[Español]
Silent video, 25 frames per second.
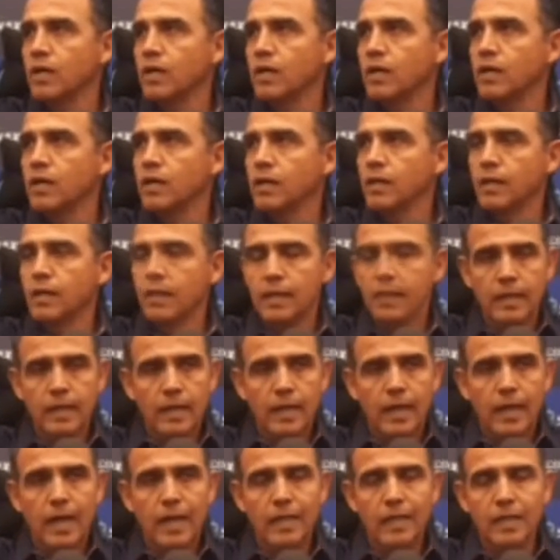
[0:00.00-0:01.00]
a,
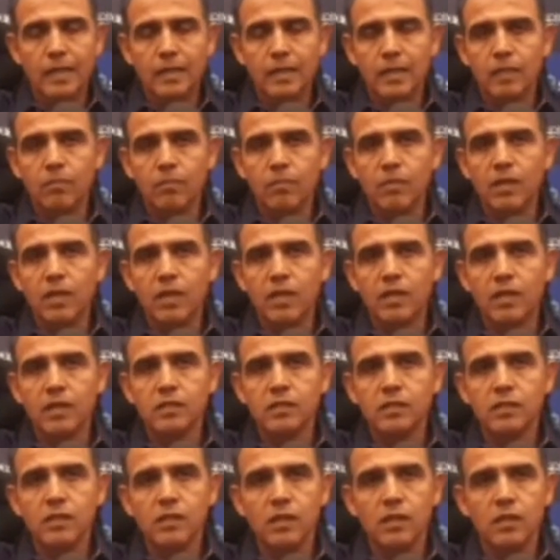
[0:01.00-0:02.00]
determinar
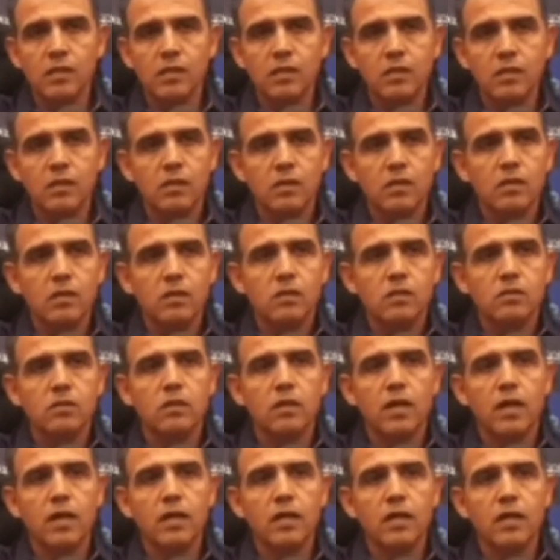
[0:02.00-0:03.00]
si, si
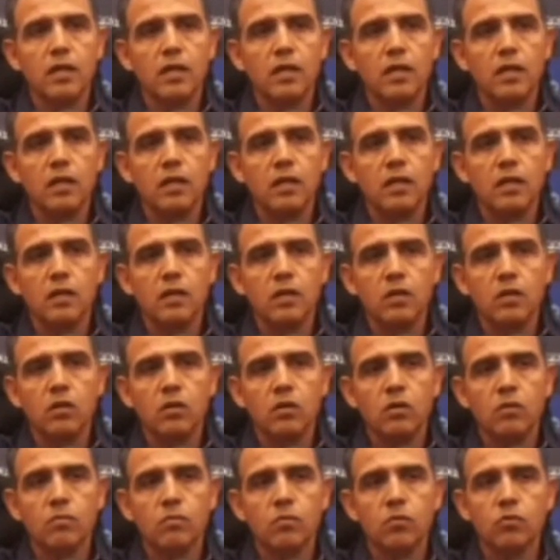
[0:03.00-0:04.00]
hay
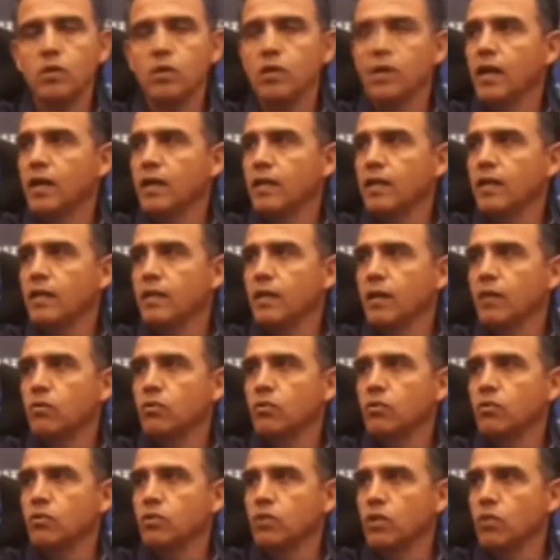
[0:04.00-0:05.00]
posibilidad de,
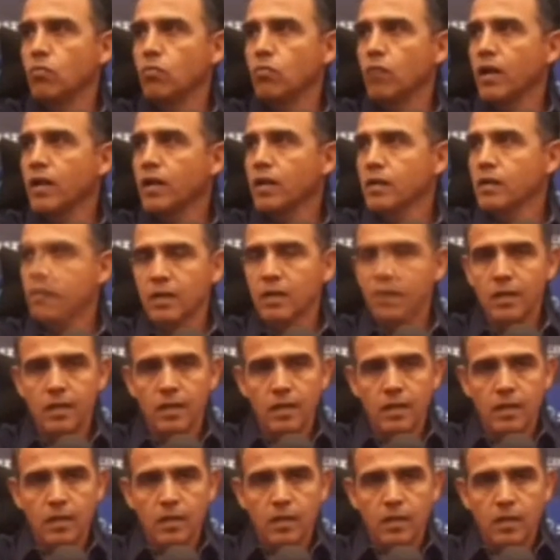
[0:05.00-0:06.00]
continuar.
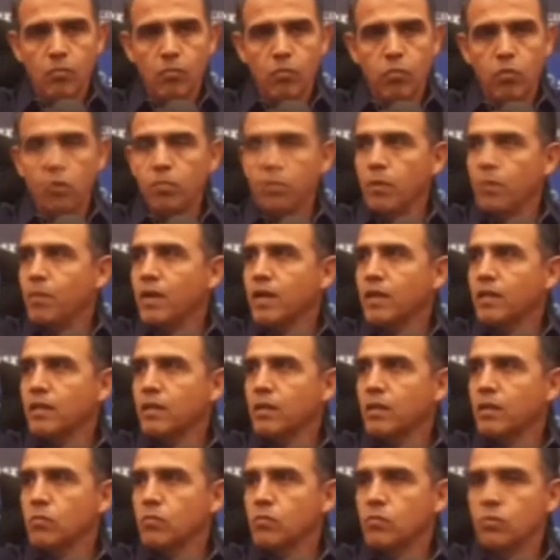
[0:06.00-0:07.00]
Por mi
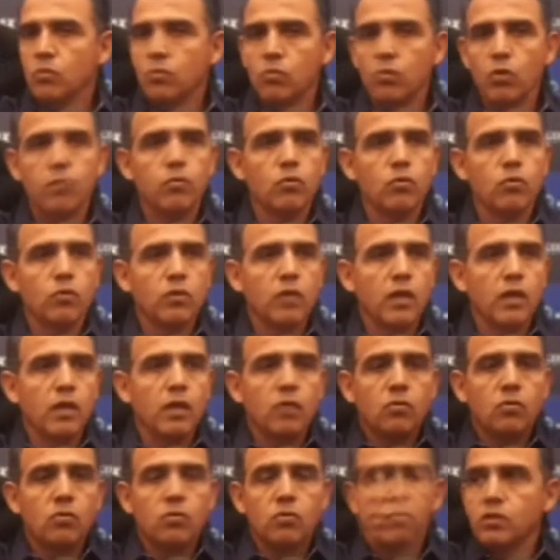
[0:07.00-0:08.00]
parte, como cuerpo
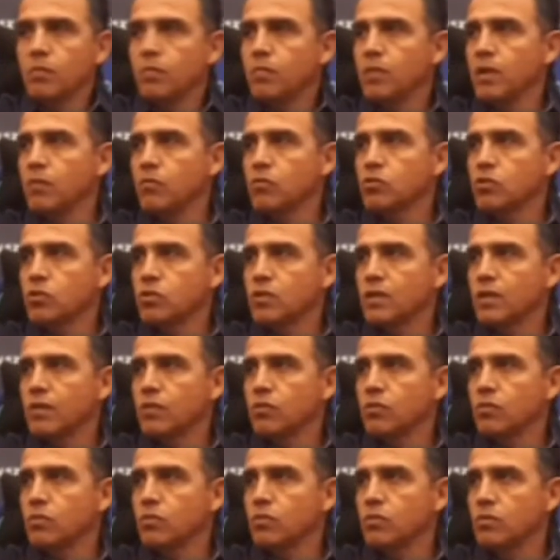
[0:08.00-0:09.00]
técnico, siempre hemos
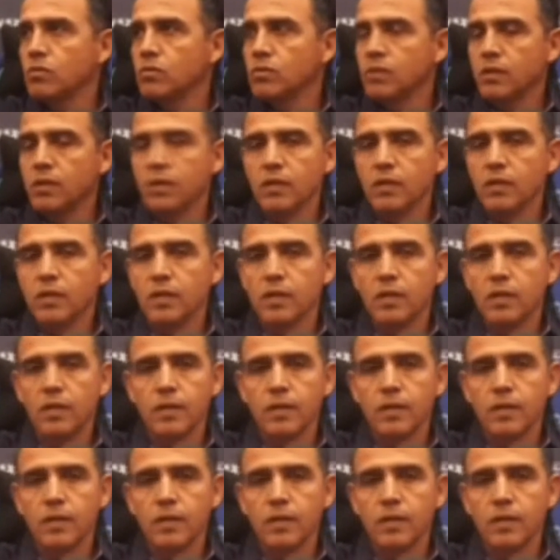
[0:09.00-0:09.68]
estado eh,